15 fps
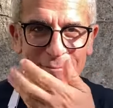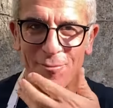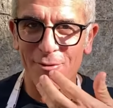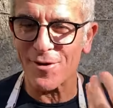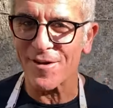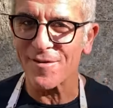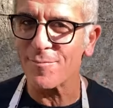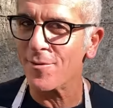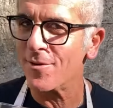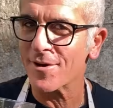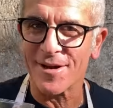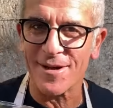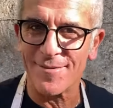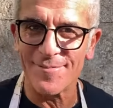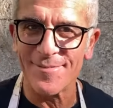la bocca
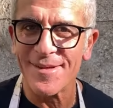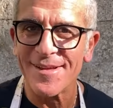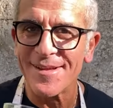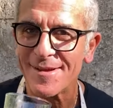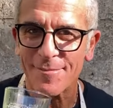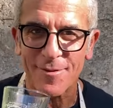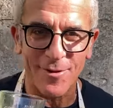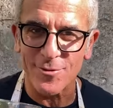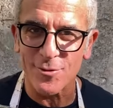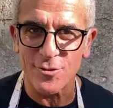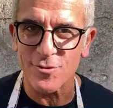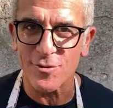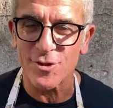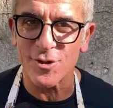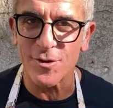sporca, ma quando
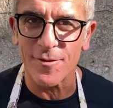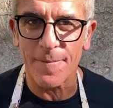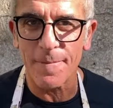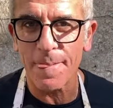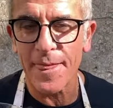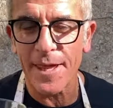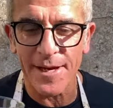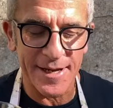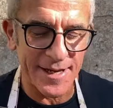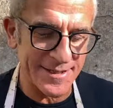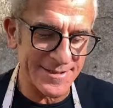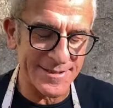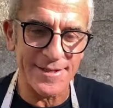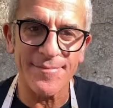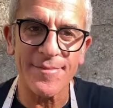ce l'ho ce l'ho,
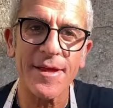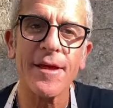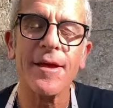ragazzi,